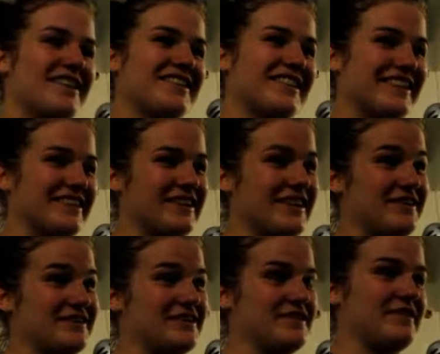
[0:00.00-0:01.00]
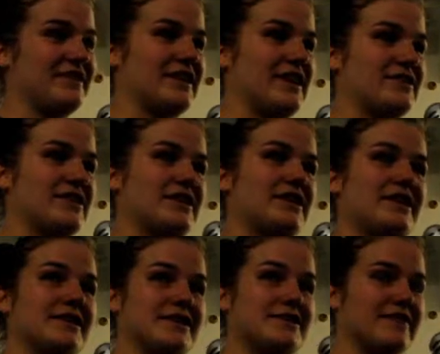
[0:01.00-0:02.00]
Ja, genau, das wird auch,
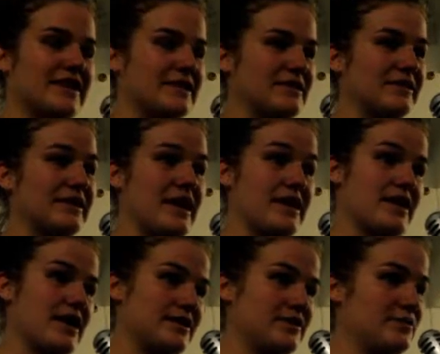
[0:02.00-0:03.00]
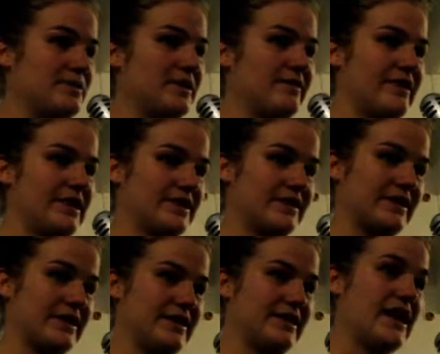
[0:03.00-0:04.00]
das werden drei harte Spiele werden,
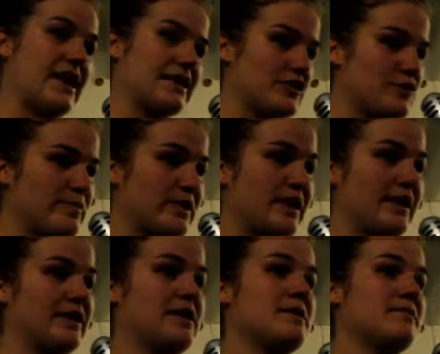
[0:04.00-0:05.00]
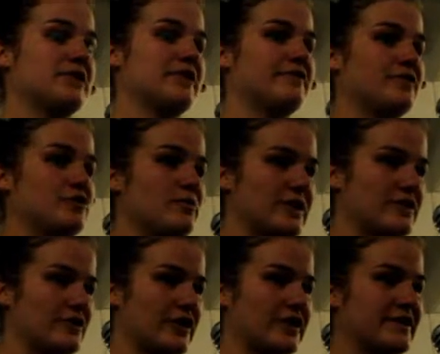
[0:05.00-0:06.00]
drei enge Spiele, bin ich von
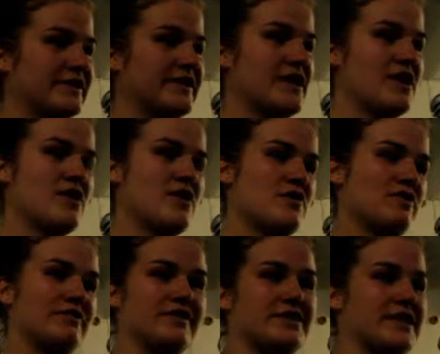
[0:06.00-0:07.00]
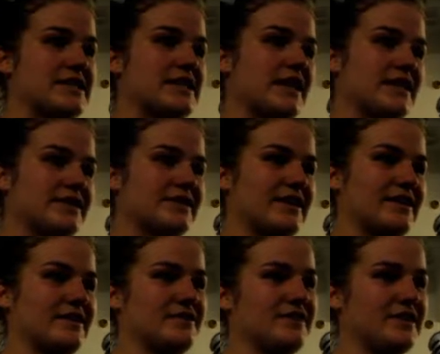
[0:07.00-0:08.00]
überzeugt. Und wir setzen alles dran,
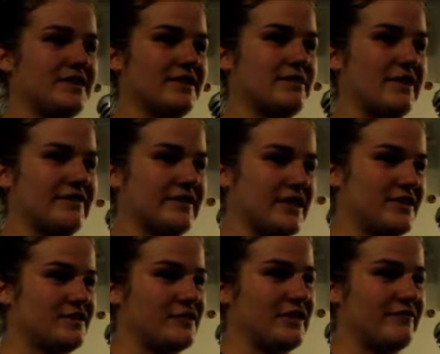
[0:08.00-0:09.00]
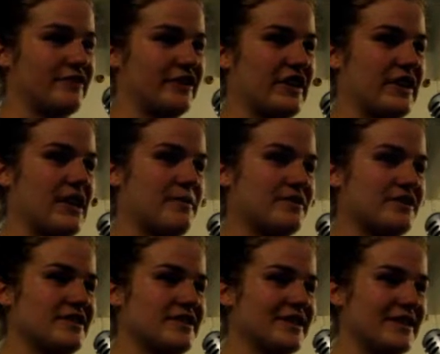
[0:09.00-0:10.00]
dass wir diese Qualifikation erfolgreich
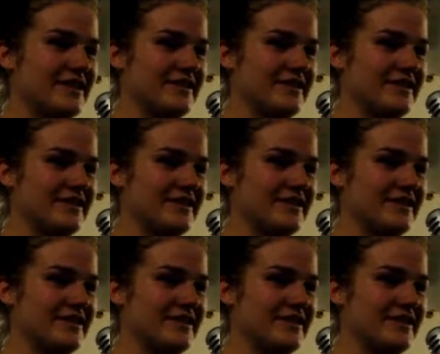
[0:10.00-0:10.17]
abschließen.